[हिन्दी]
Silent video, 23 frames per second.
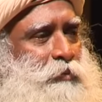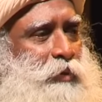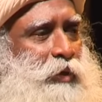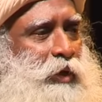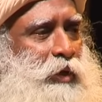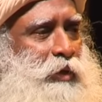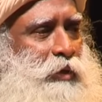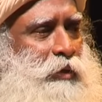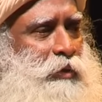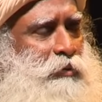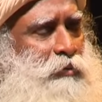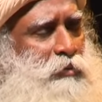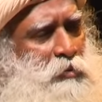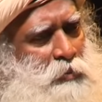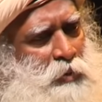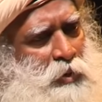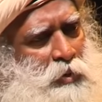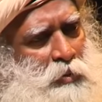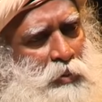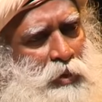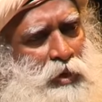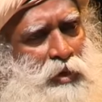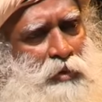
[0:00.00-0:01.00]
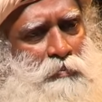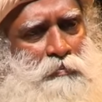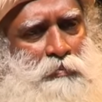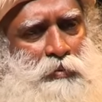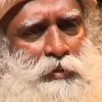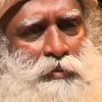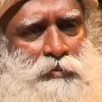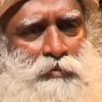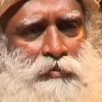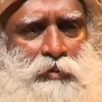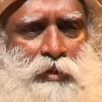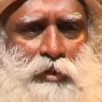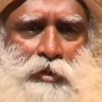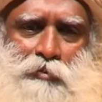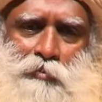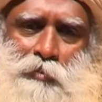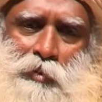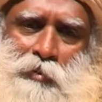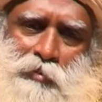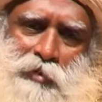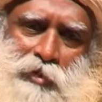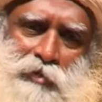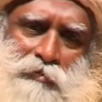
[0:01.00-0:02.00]
दिमाग हटा दें तो आप काफी शांत
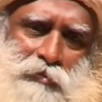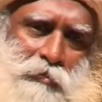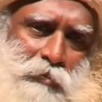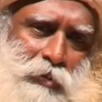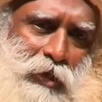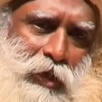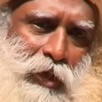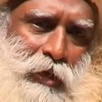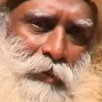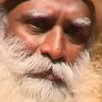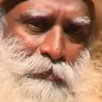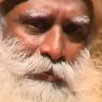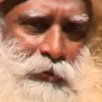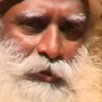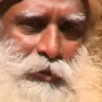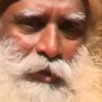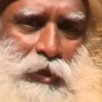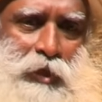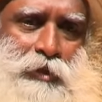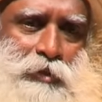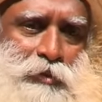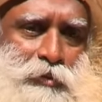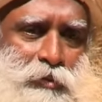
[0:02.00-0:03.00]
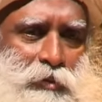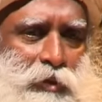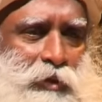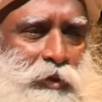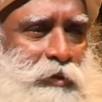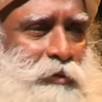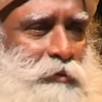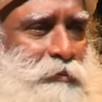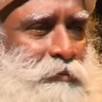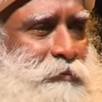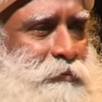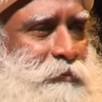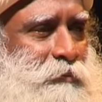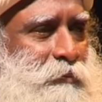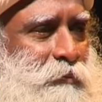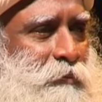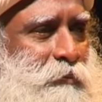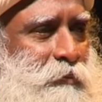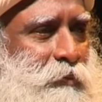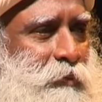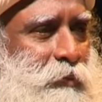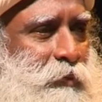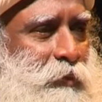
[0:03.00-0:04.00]
रहेंगे और आप असल में खुश भी रहेंगे
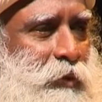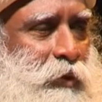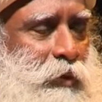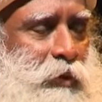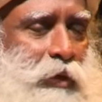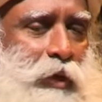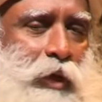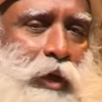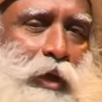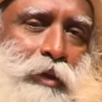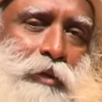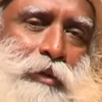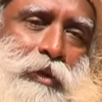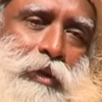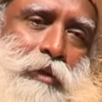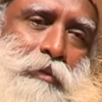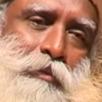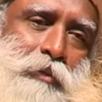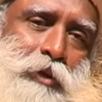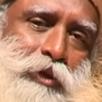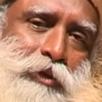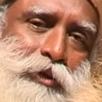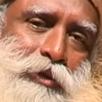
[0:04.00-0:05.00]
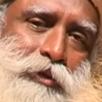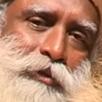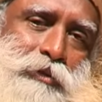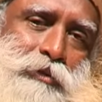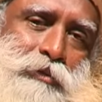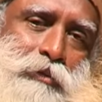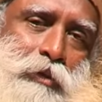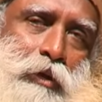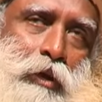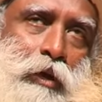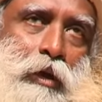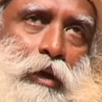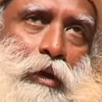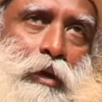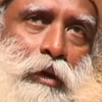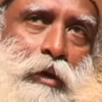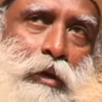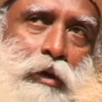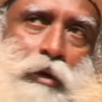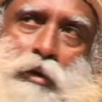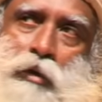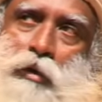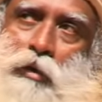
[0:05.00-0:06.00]
आपको कुछ भी परेशान नहीं
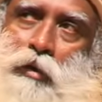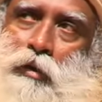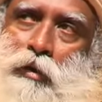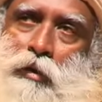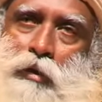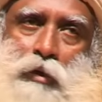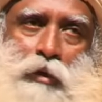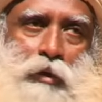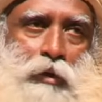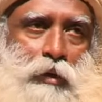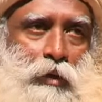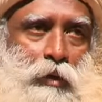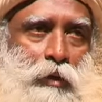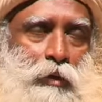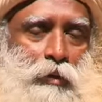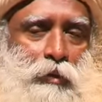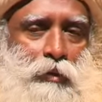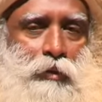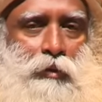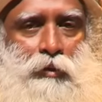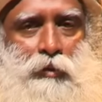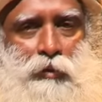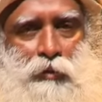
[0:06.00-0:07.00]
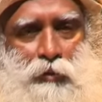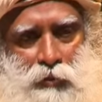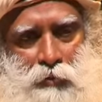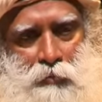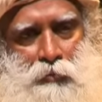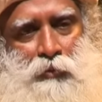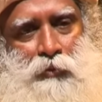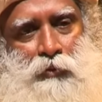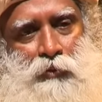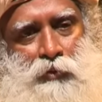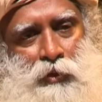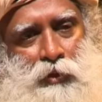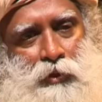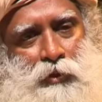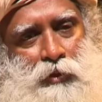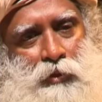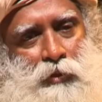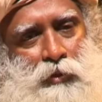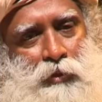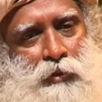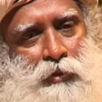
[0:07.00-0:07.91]
करेगा आप ठीक हैं